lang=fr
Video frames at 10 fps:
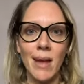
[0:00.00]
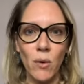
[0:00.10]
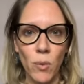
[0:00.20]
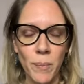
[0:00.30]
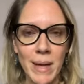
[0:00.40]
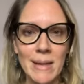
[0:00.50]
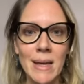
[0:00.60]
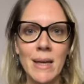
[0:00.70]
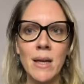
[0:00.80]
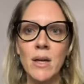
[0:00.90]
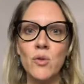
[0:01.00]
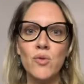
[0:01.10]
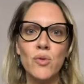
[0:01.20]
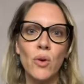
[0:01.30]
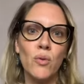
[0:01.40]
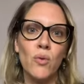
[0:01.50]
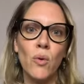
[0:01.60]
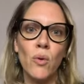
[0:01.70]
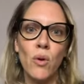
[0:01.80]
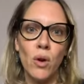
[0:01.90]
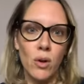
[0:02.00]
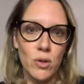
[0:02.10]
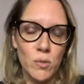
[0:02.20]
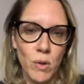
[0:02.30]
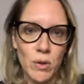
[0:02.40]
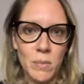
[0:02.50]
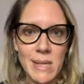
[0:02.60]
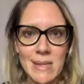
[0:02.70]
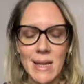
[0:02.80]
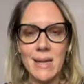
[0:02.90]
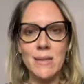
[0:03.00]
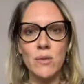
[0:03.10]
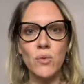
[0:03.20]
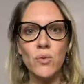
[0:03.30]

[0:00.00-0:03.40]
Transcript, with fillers: t'accompagner sur ton lancement de business